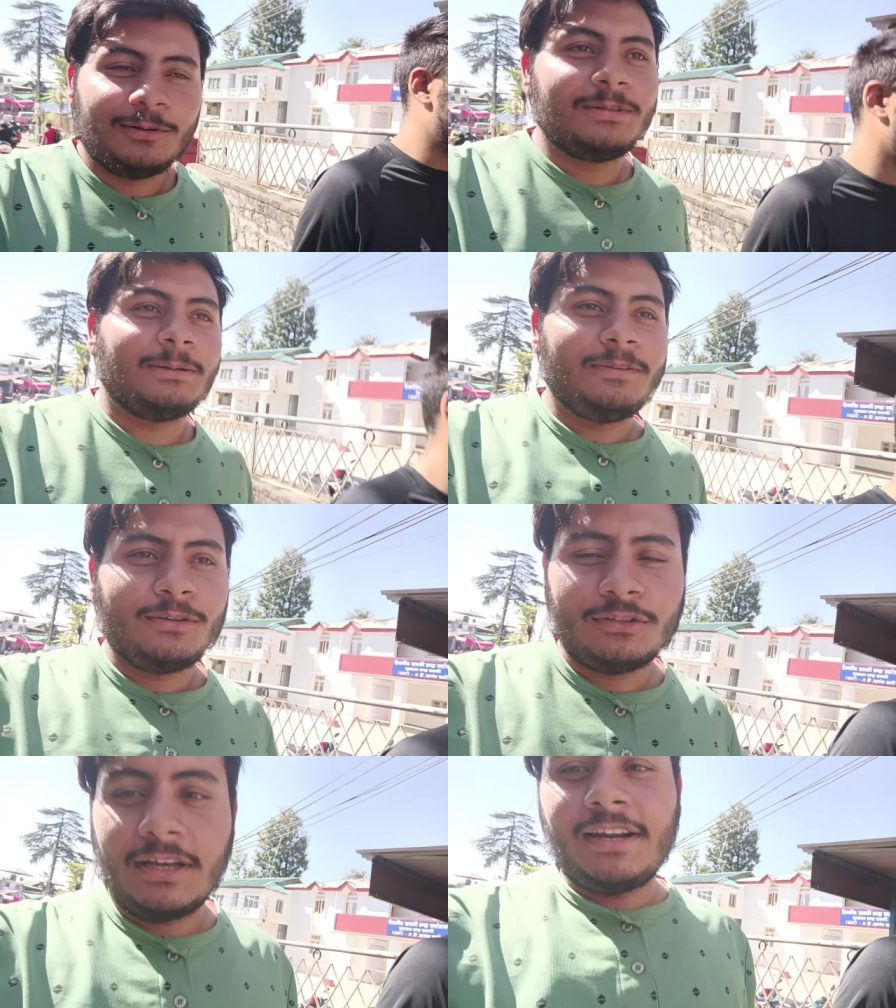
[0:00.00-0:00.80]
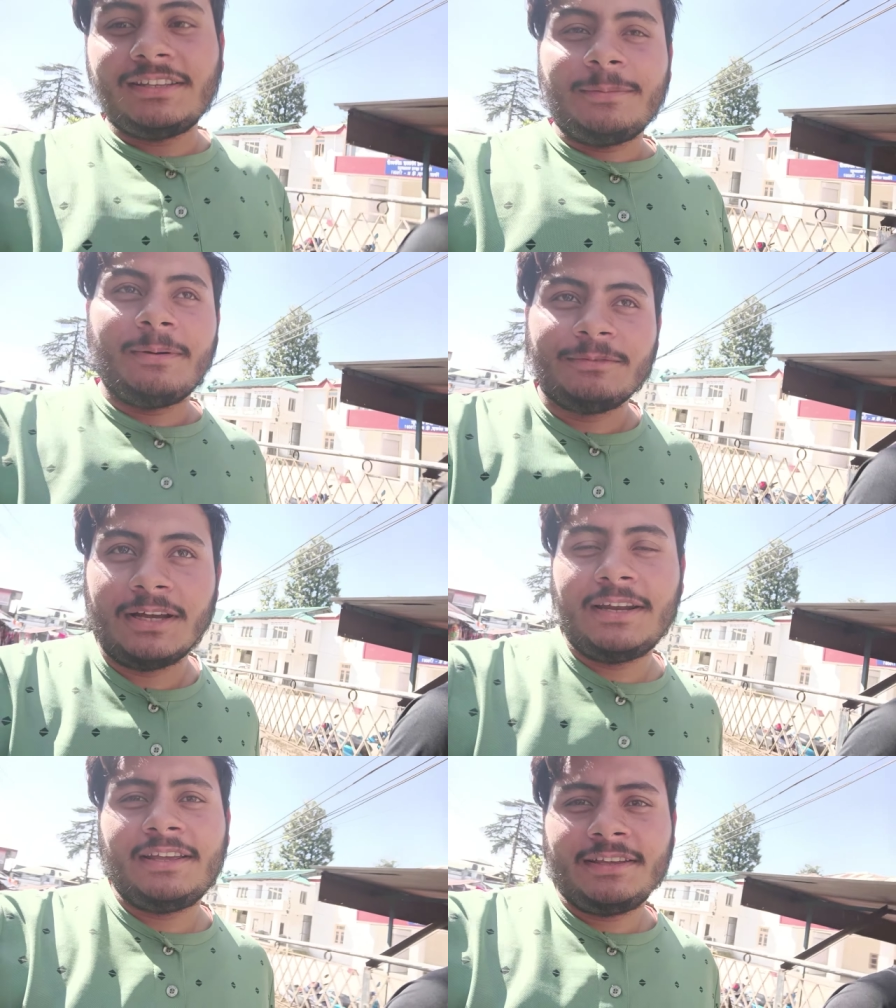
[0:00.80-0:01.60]
आउट ऑफ सर्विस हो जा रहा है जब हम
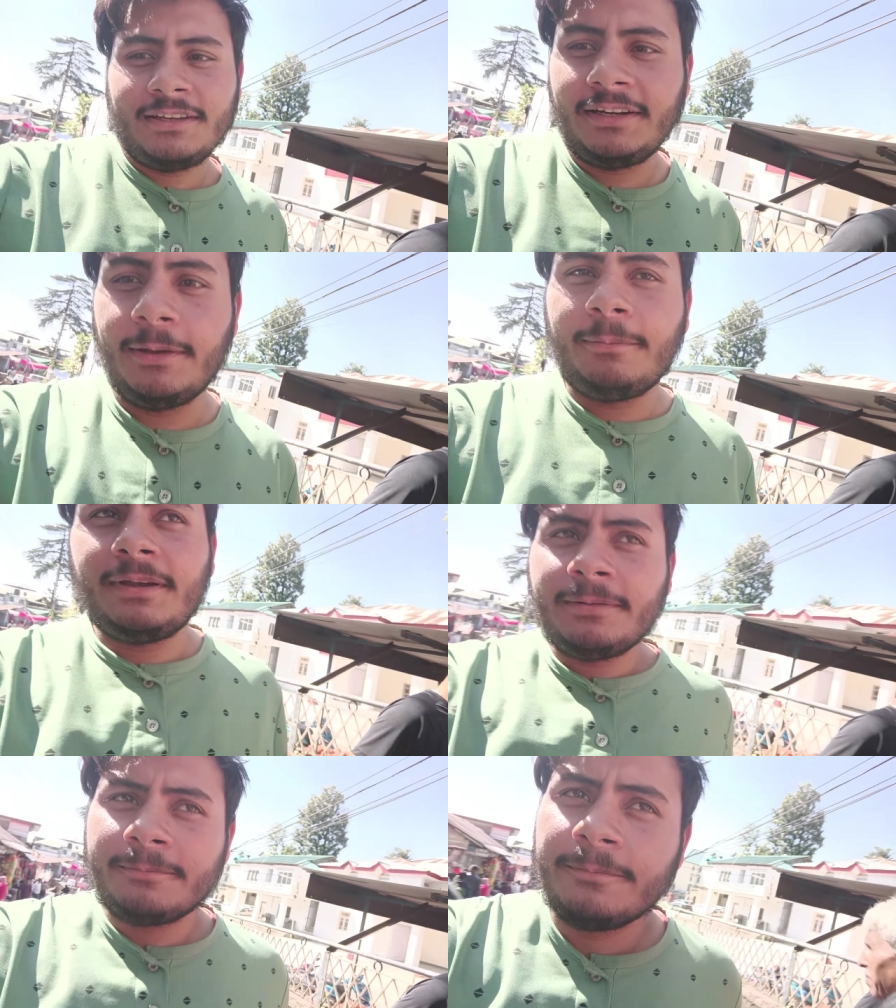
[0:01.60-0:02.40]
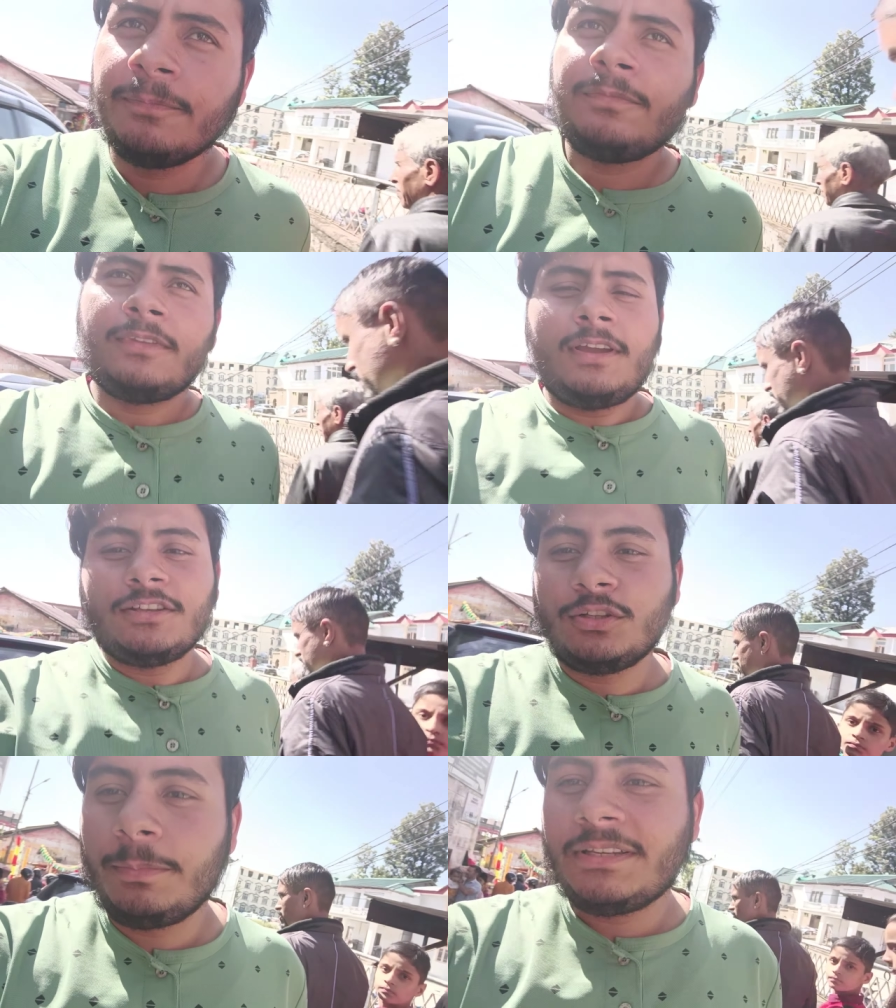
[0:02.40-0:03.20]
जा रहे हैं ए में
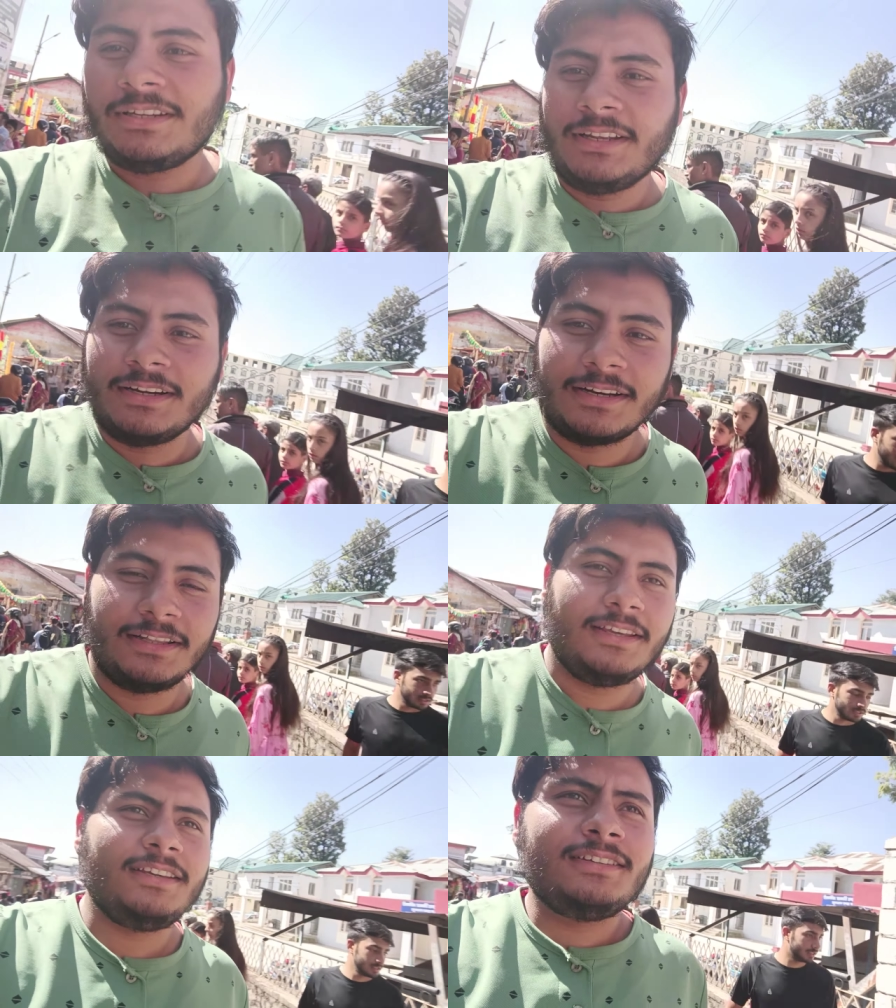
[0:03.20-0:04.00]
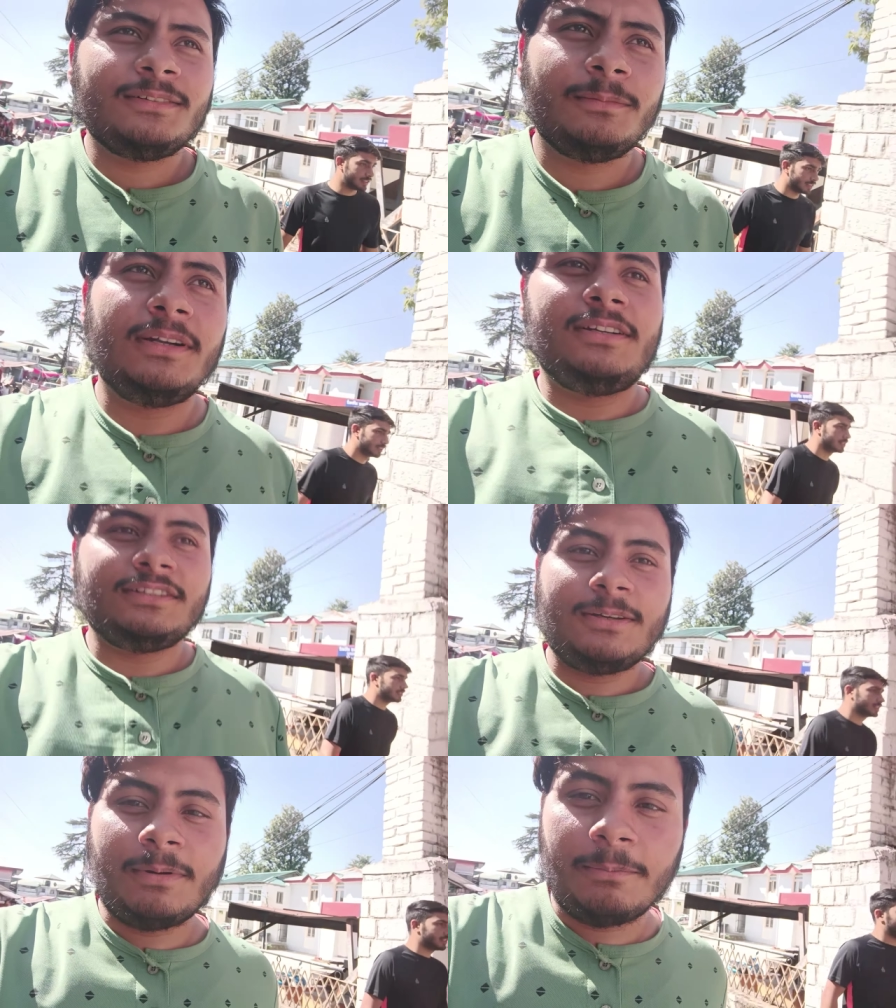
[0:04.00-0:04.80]
वैसे तो पैसे निकल रहे थे
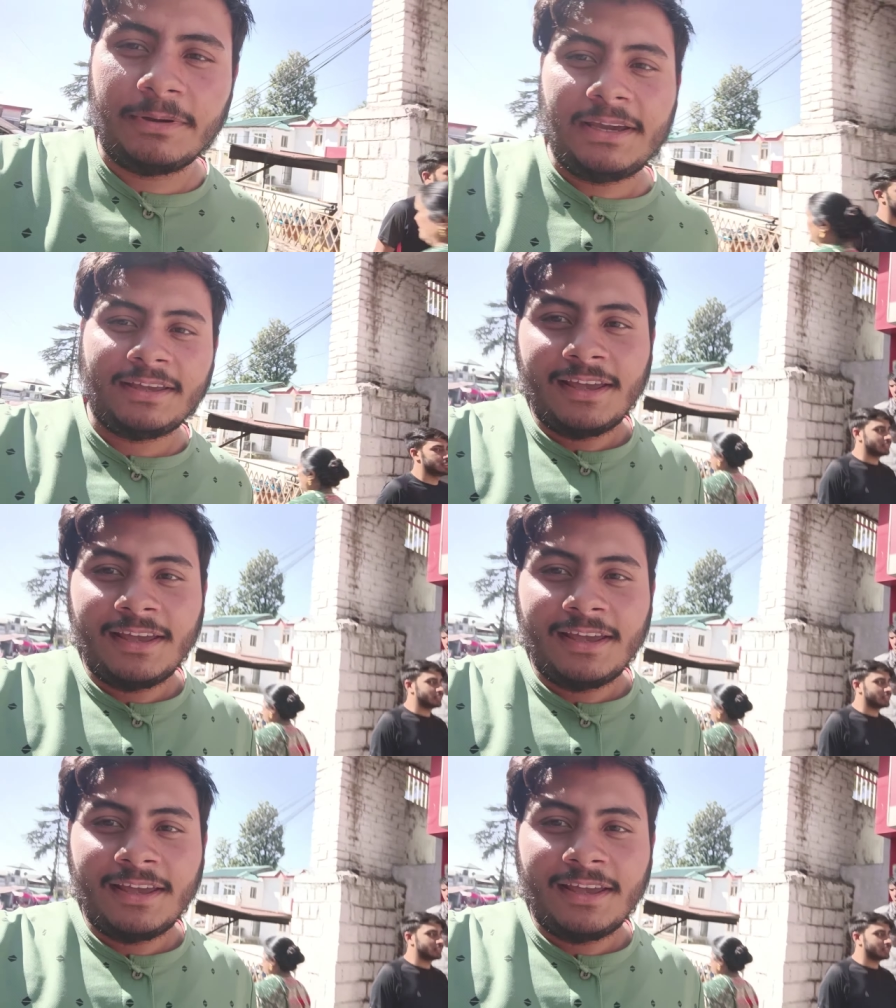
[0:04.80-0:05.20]
बट जब हम गए